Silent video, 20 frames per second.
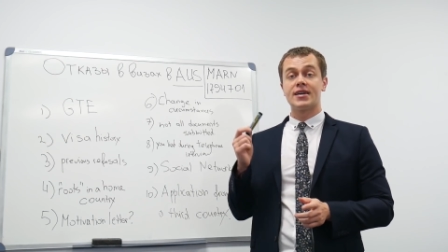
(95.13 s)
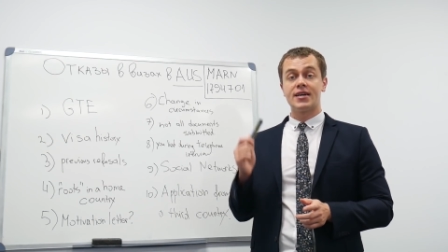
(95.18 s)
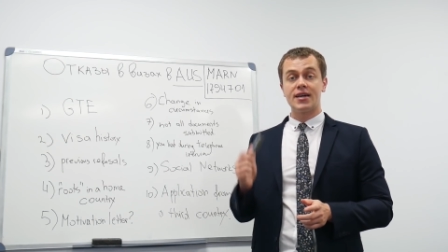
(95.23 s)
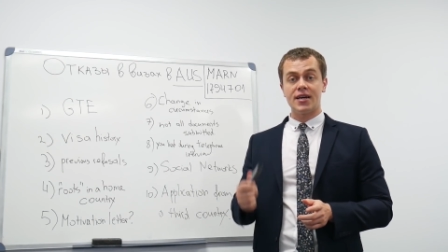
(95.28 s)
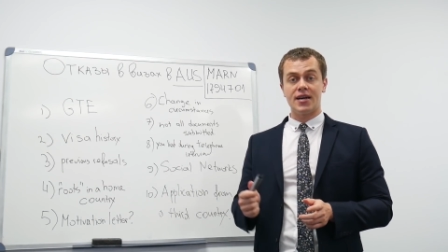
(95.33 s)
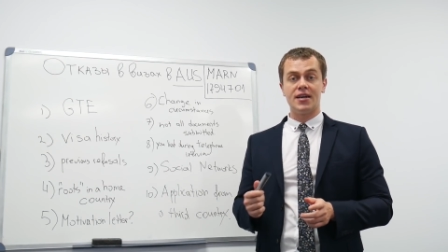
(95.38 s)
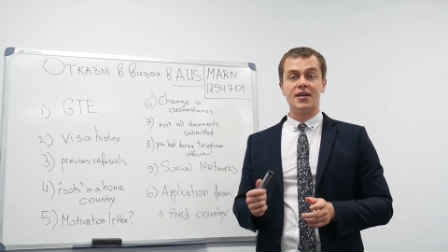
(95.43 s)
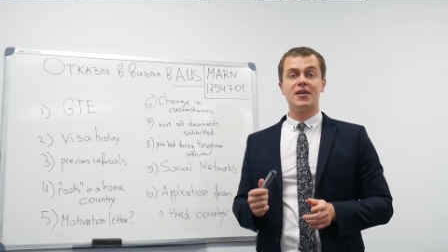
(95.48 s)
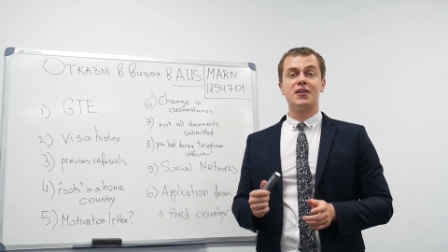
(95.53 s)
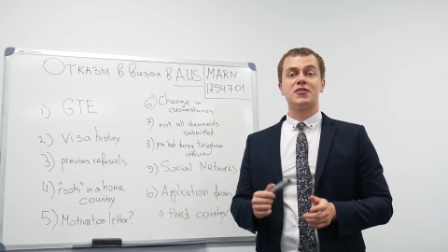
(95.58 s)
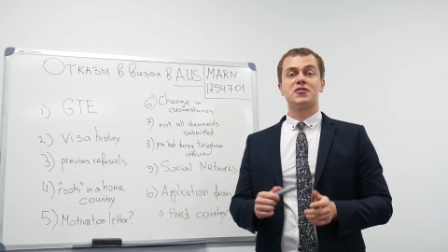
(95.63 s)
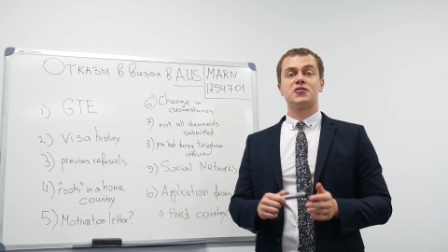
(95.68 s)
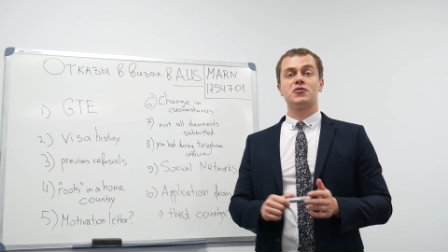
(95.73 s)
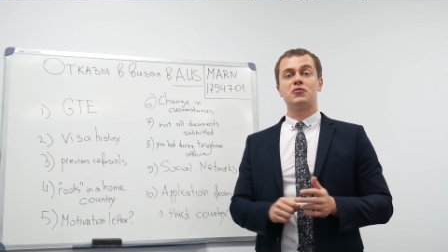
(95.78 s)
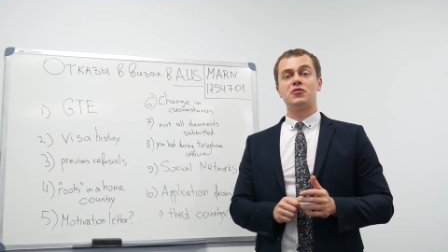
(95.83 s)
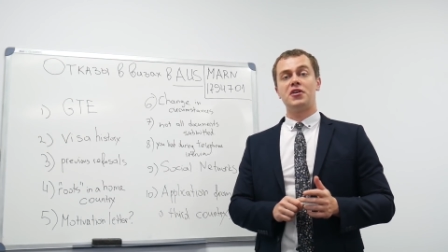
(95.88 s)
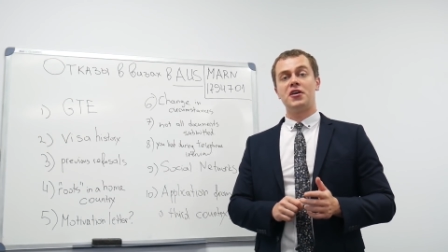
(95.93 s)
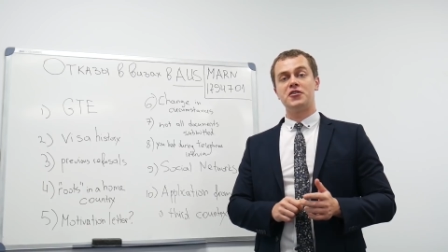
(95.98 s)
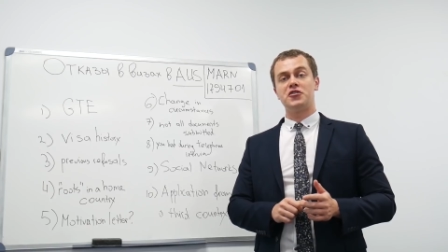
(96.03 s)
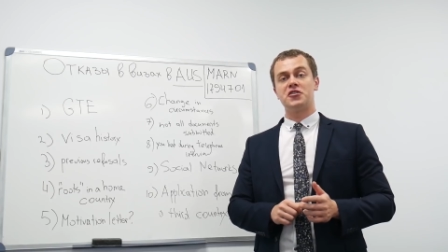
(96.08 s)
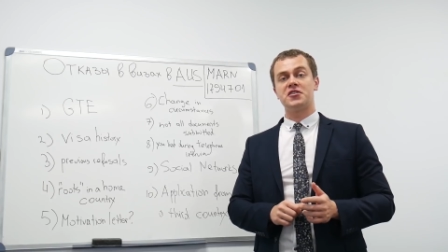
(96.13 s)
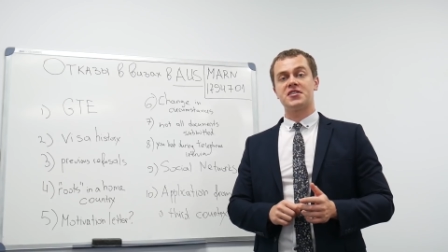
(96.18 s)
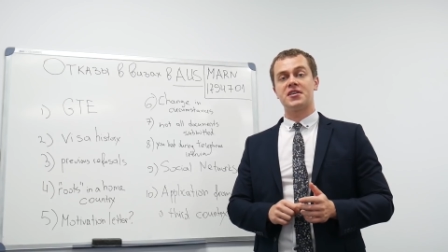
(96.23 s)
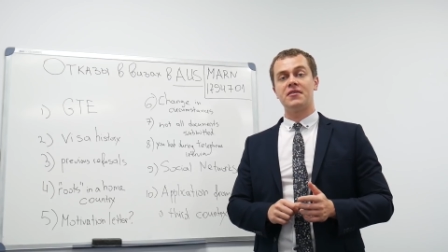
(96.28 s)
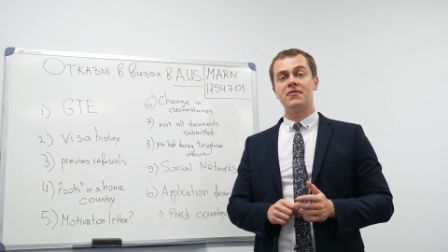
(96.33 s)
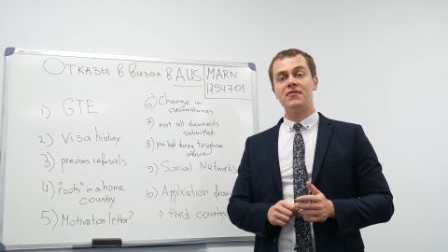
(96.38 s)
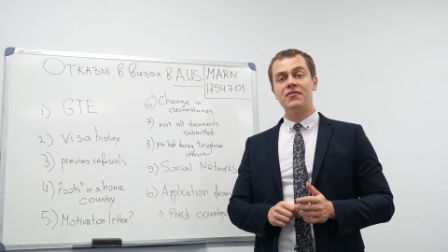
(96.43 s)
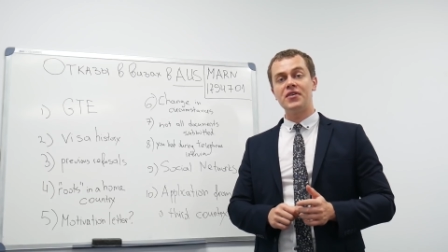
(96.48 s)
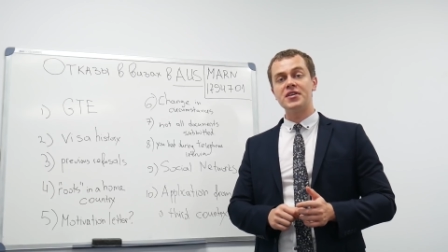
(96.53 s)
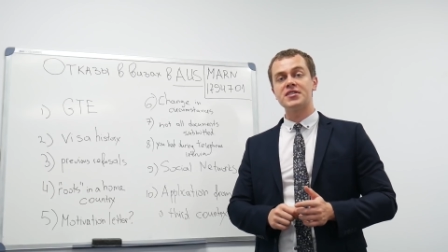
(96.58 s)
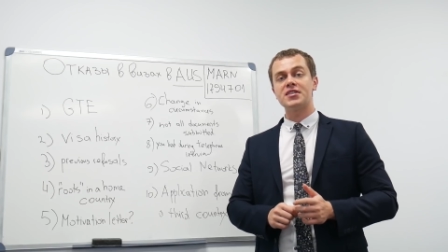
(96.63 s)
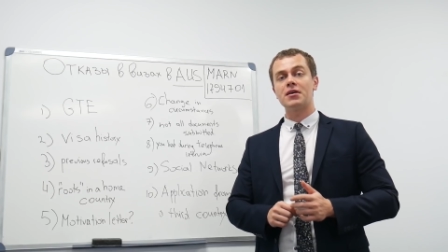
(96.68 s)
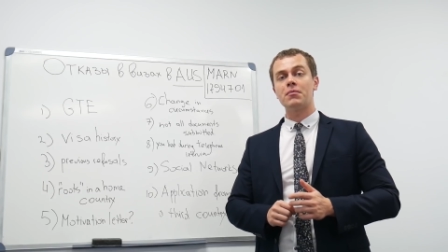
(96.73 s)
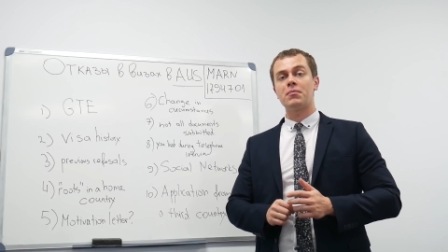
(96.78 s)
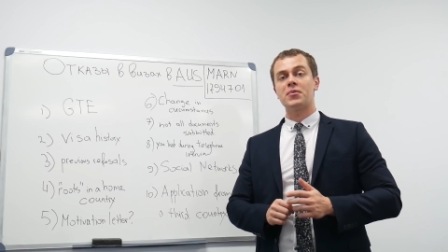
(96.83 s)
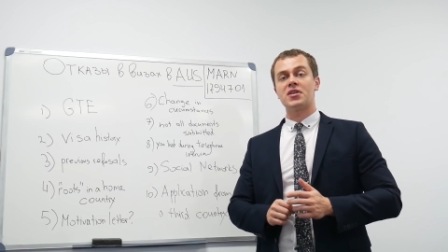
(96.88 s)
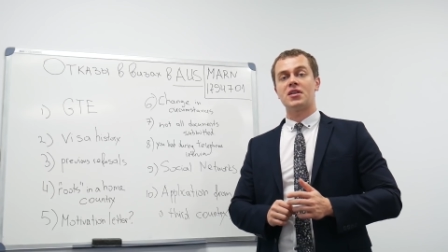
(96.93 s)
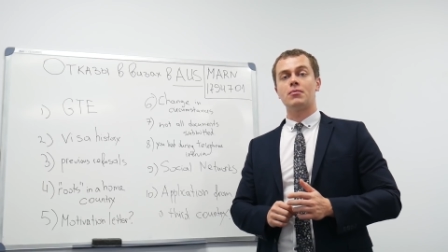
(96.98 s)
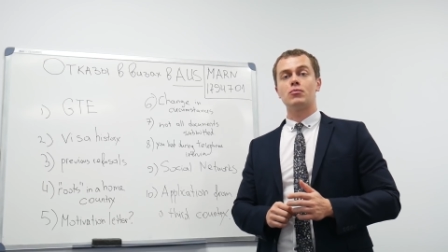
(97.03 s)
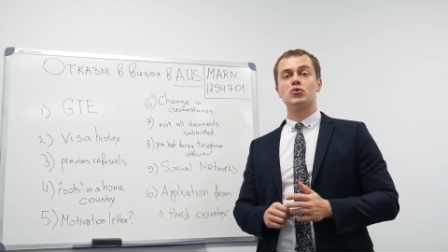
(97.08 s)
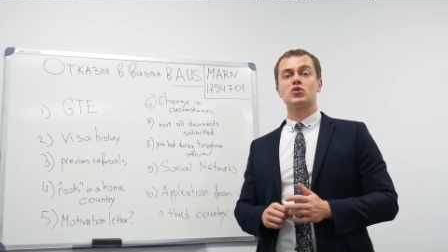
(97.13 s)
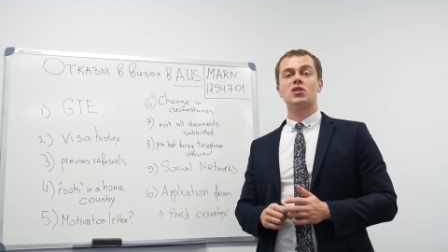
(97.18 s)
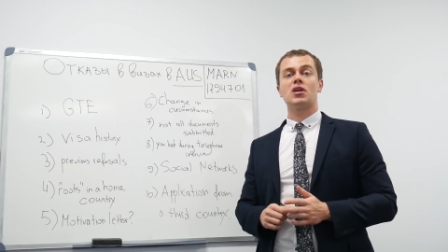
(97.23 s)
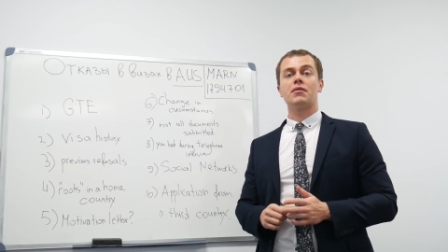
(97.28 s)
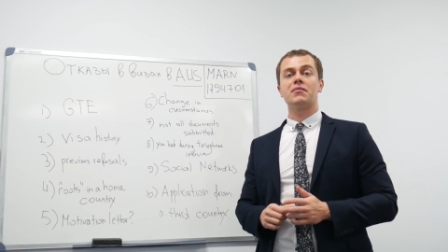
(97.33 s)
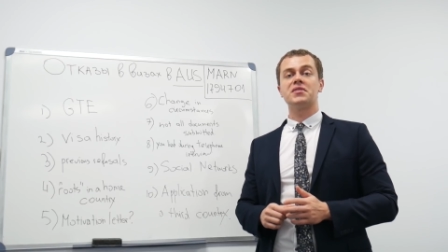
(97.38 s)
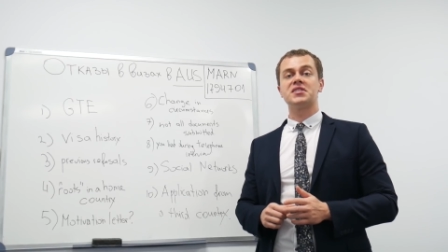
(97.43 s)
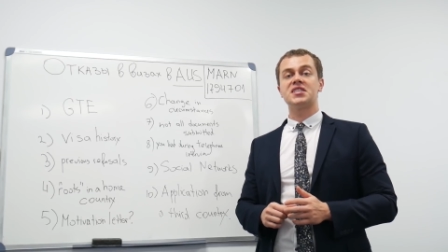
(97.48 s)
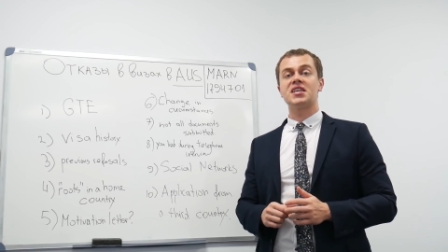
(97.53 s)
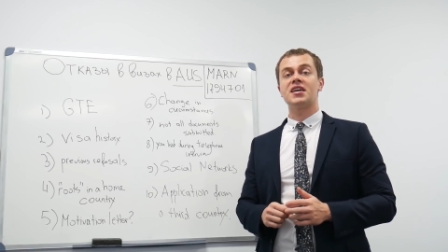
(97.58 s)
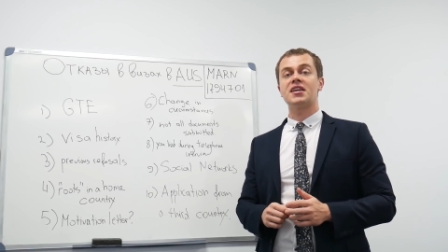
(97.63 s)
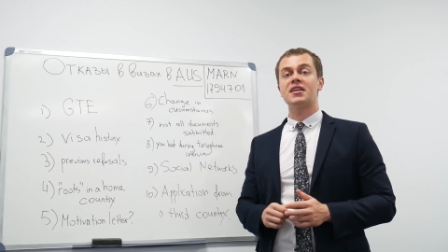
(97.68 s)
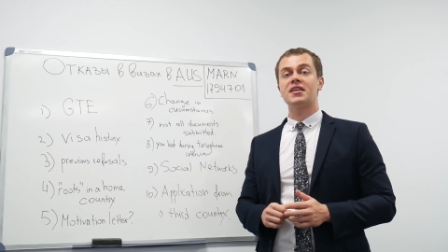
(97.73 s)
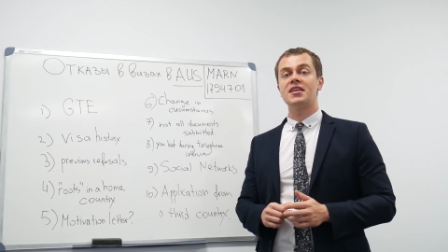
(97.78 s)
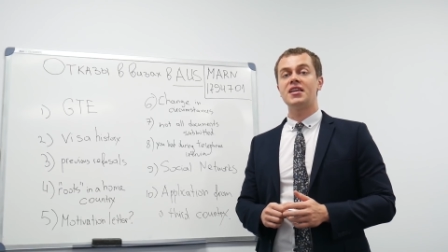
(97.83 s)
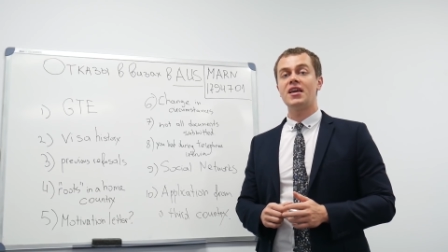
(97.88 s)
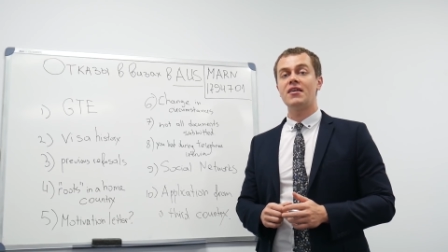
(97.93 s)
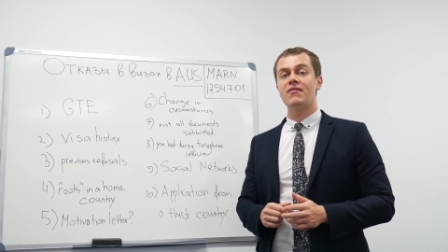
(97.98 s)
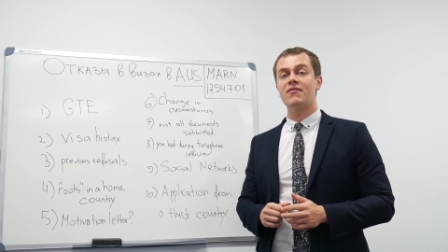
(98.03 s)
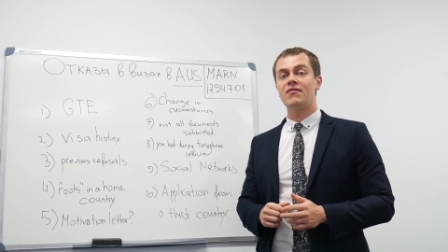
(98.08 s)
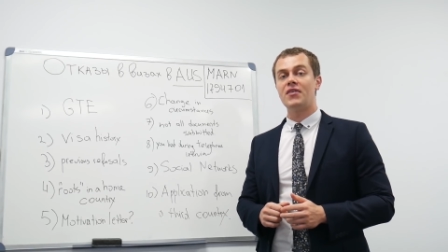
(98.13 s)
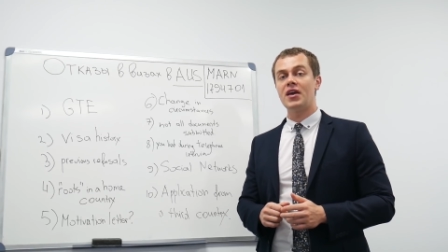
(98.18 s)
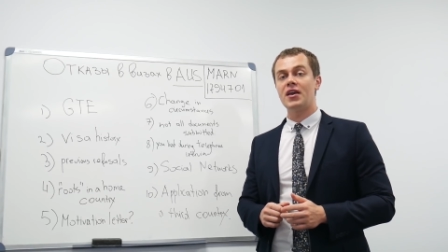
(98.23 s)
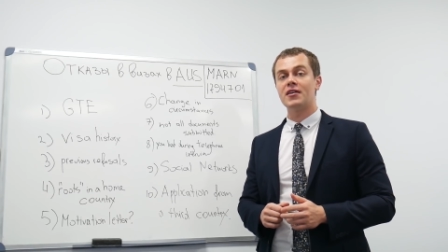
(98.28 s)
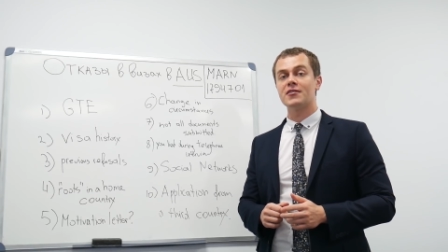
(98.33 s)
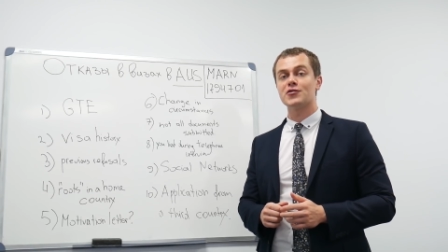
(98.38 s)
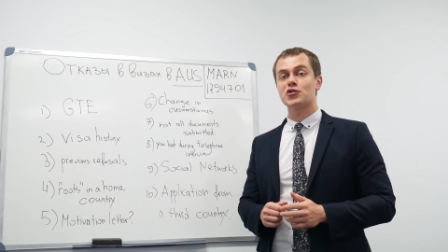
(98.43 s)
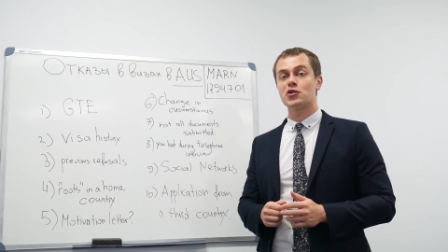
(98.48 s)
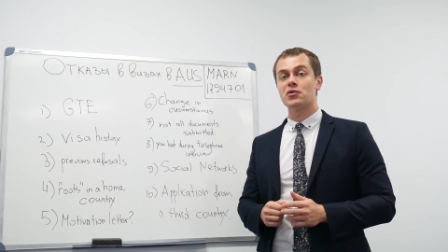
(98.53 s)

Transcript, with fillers: к студенческим визам, потому что офицер не верит,